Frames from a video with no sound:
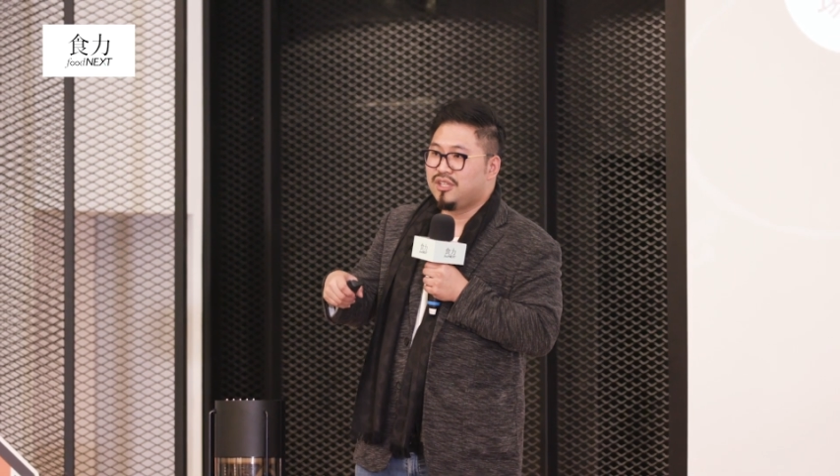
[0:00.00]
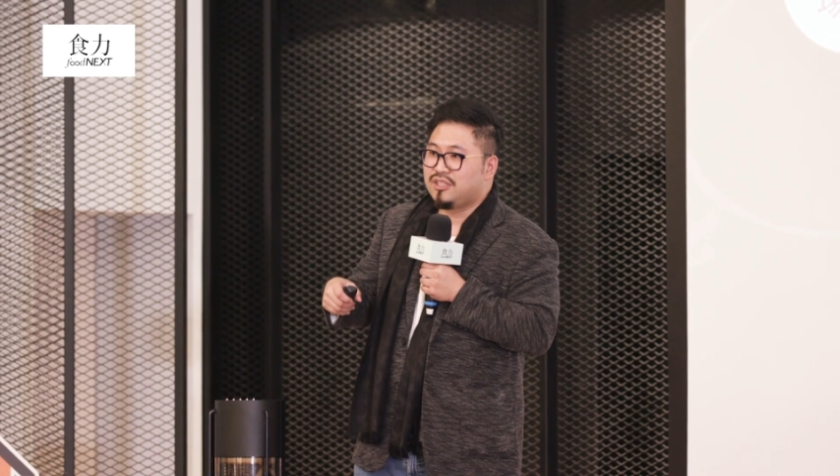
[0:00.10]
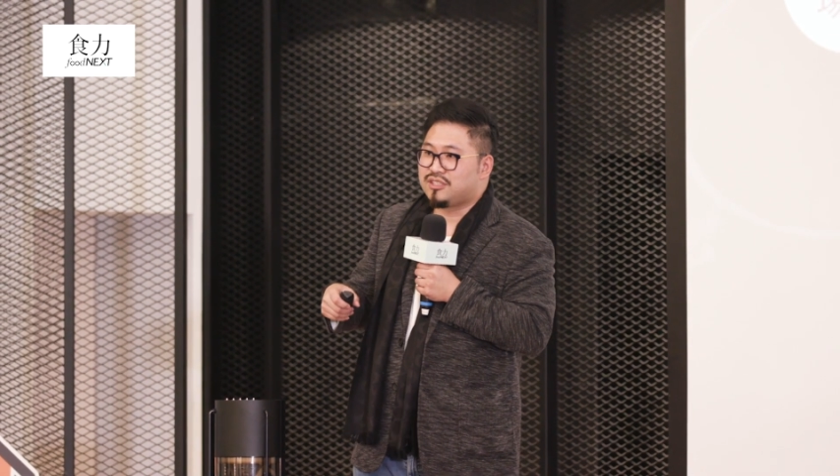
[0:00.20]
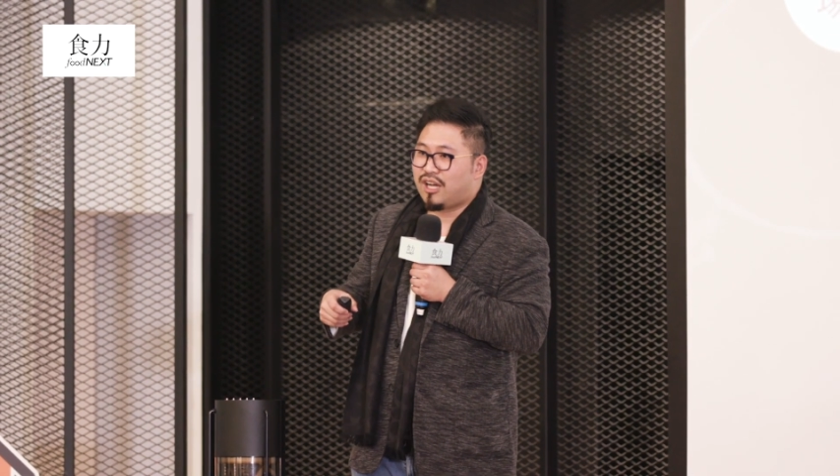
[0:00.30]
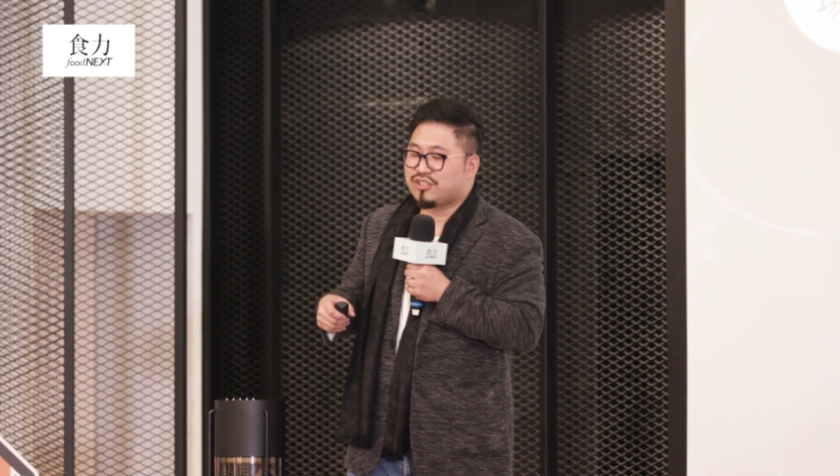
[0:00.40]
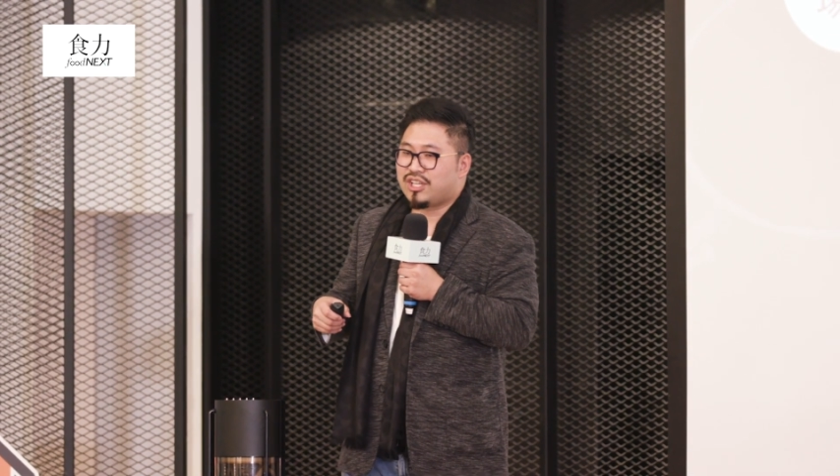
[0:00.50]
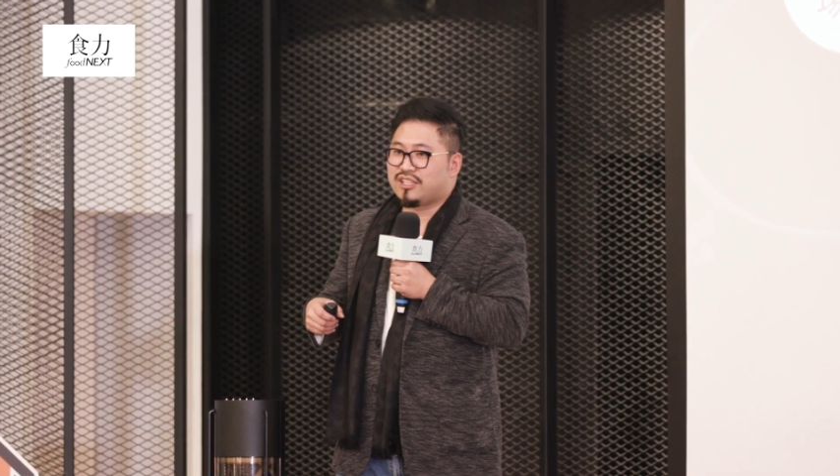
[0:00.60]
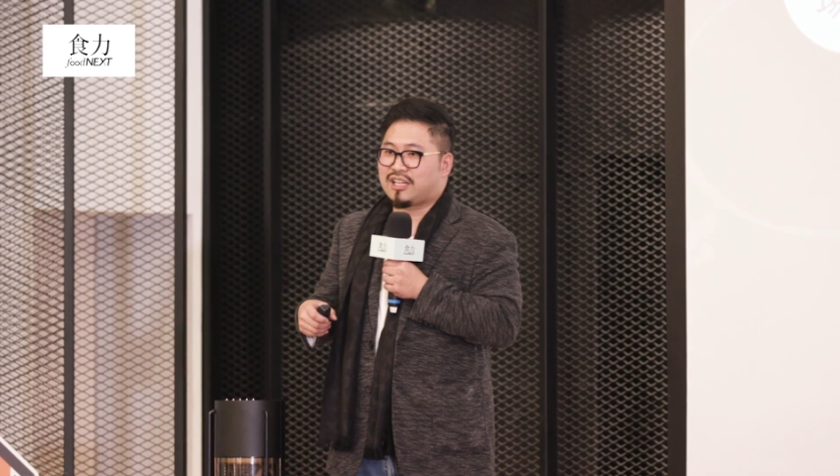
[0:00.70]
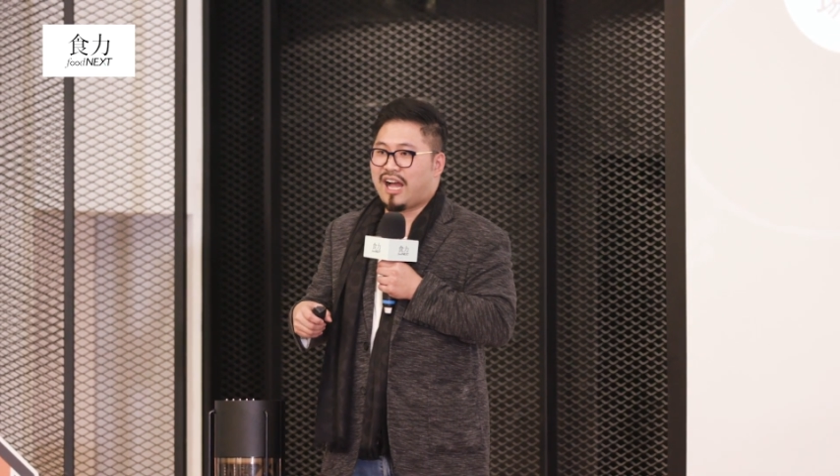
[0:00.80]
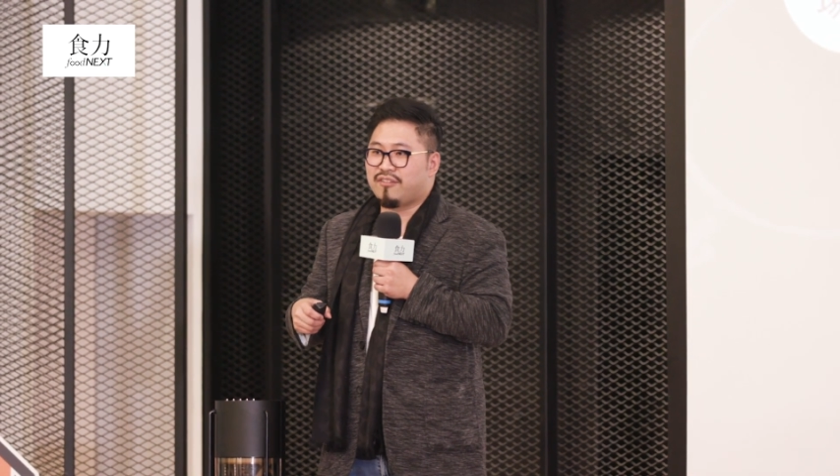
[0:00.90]
你知道现在
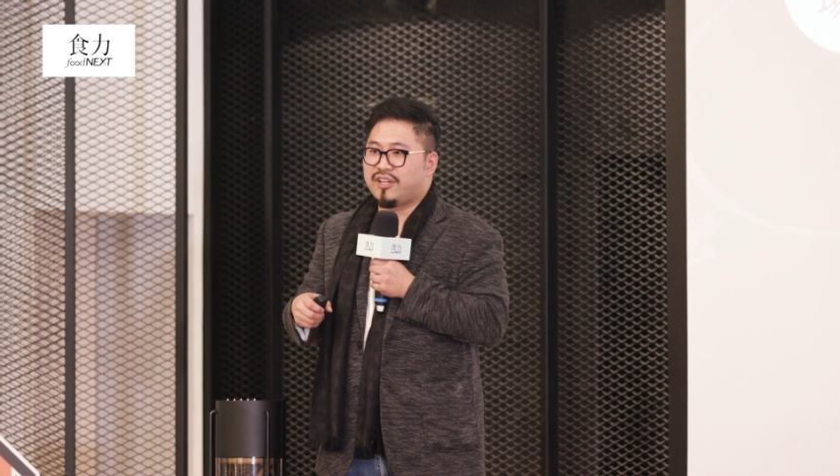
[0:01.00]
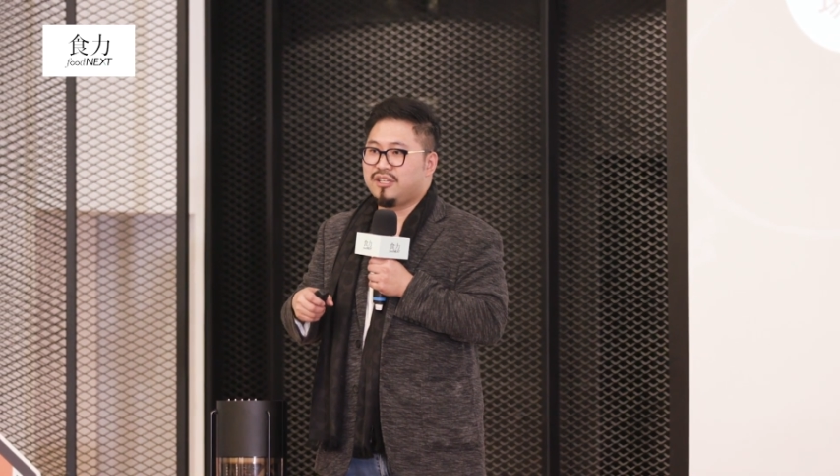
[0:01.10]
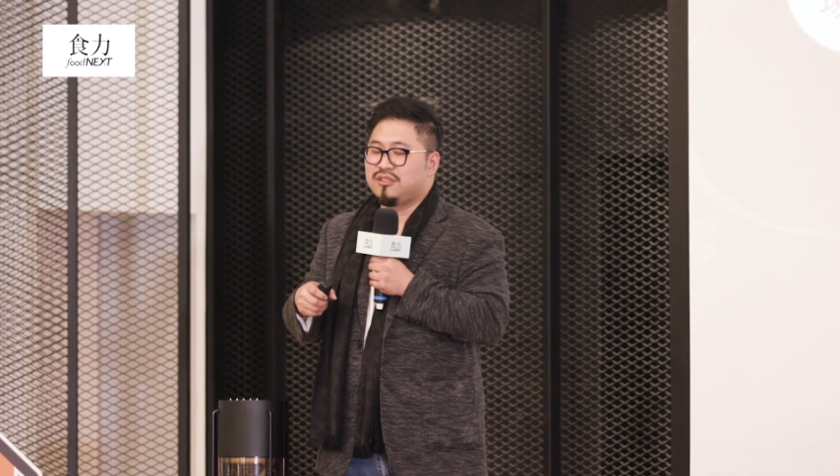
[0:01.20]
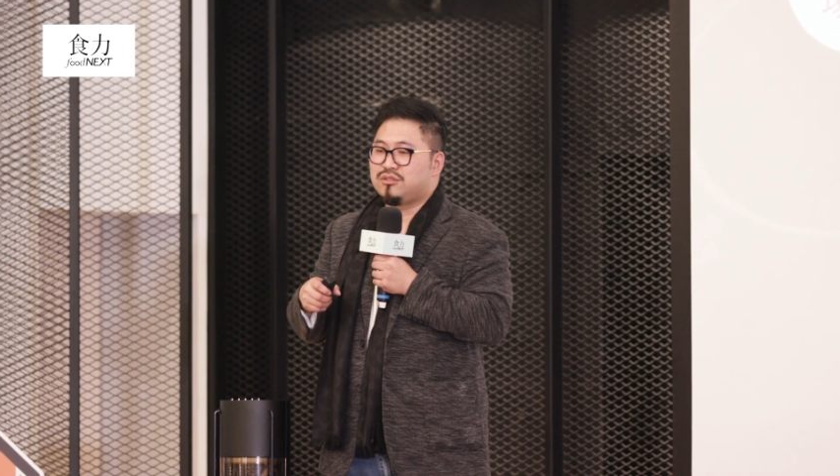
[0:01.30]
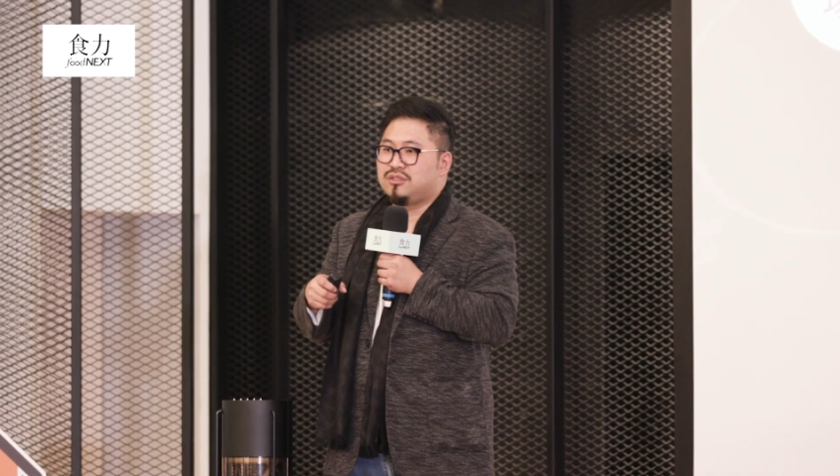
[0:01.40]
的咖啡